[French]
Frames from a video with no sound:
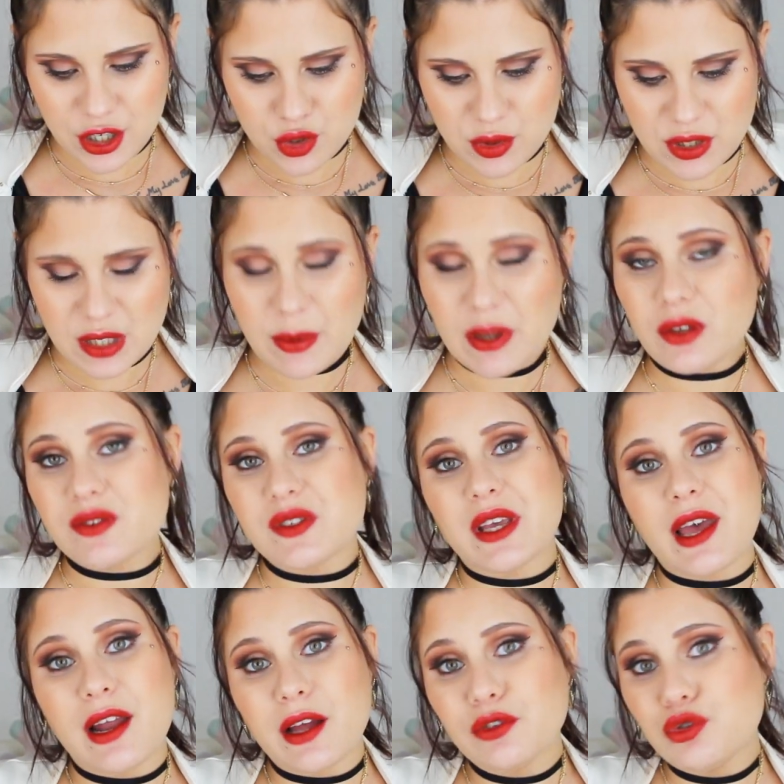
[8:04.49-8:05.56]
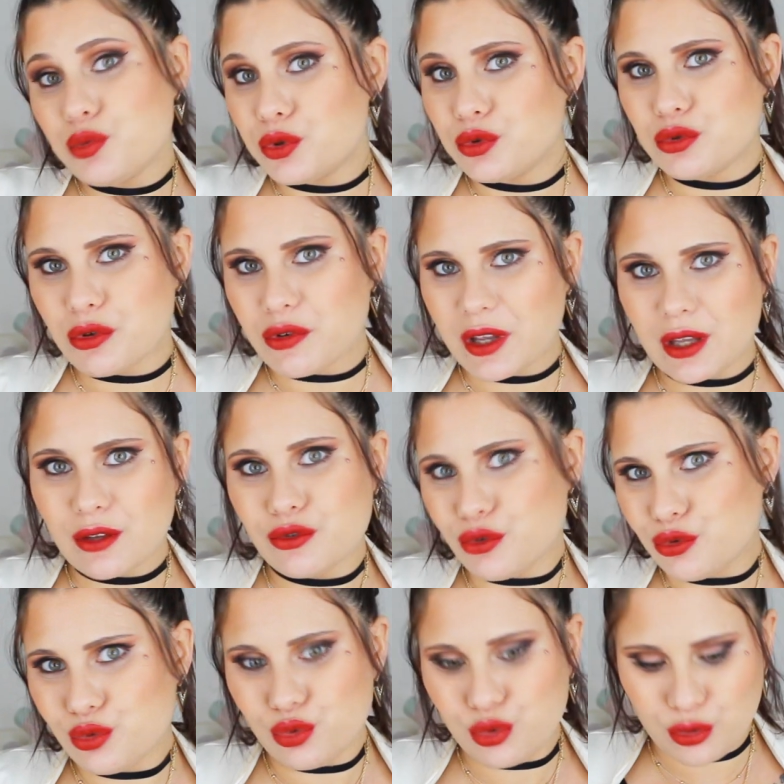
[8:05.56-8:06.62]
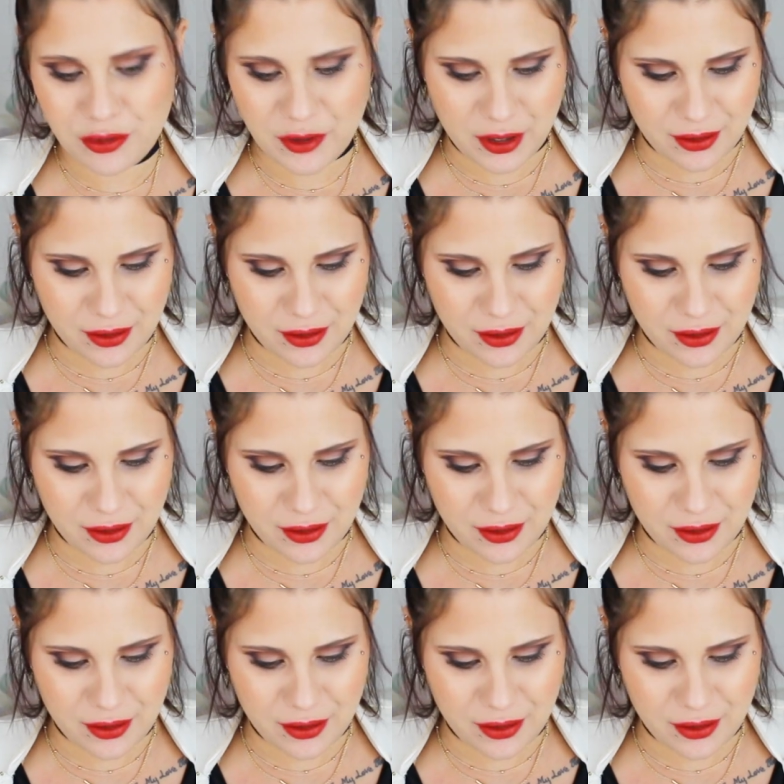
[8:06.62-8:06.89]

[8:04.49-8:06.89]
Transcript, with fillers: et je lui dis, bah dans ces cas-là, tu peux nous offrir ce doudou,